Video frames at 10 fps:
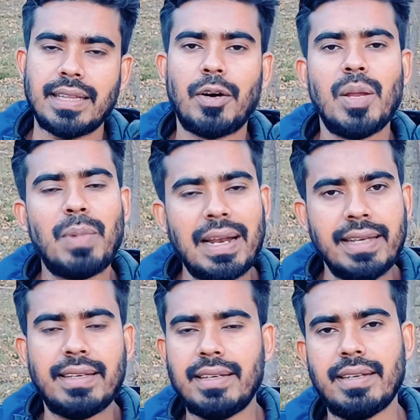তাহলে
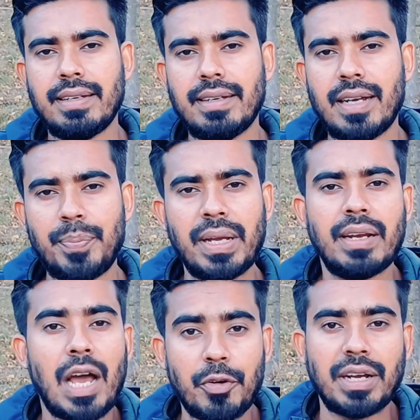মালিক আপনাকে
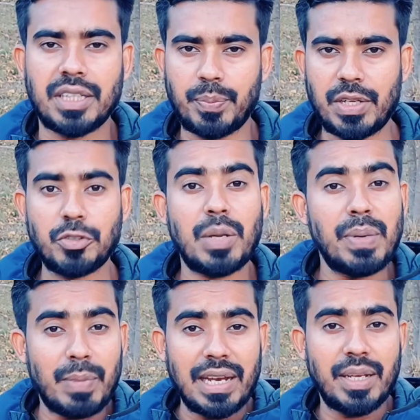নাও রাখতে পারে যদি
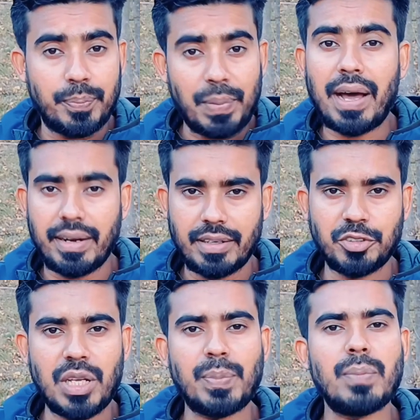আপনি মালিক পান
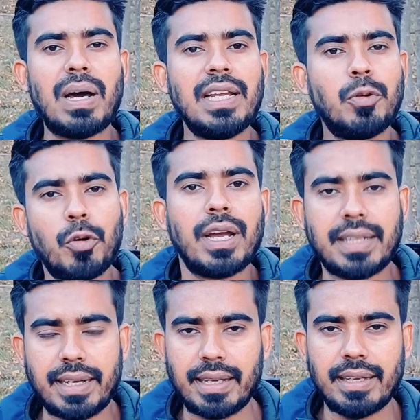যদি আপনার মালিক ওকে
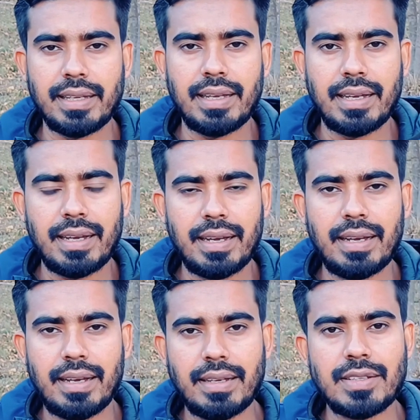থাকে
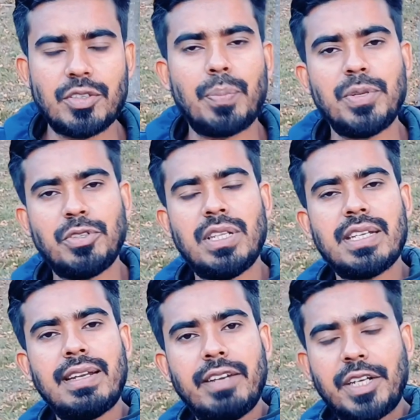সো আপনি যদি
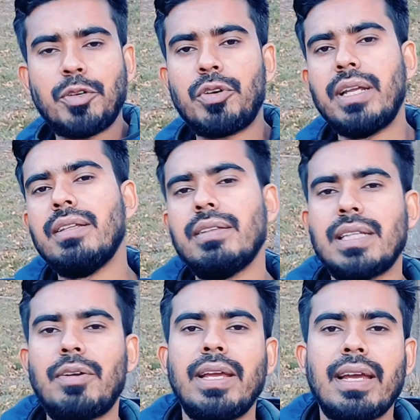দেশে লেট করেন
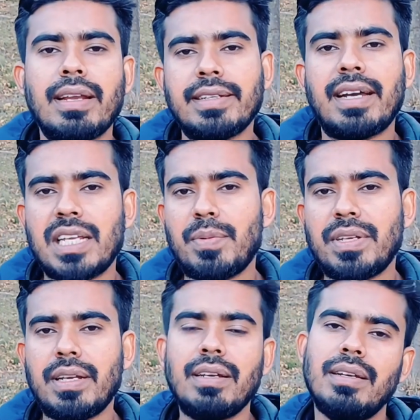তাহলে এখানে এসে দেখা যাবে
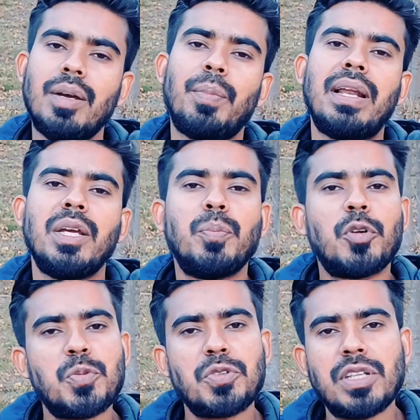যে মালিক
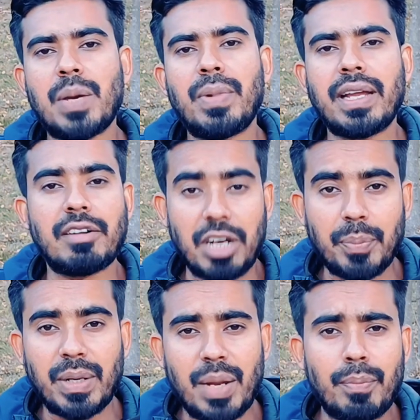পরবর্তীতে আপনাকে
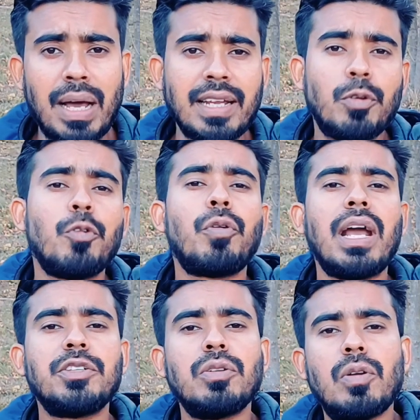রাখবে না মালিক অন্য
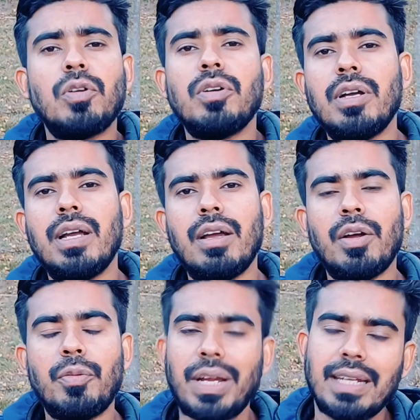একজন লোক
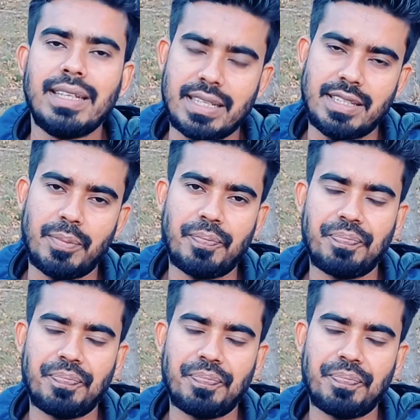রেখে দিয়েছে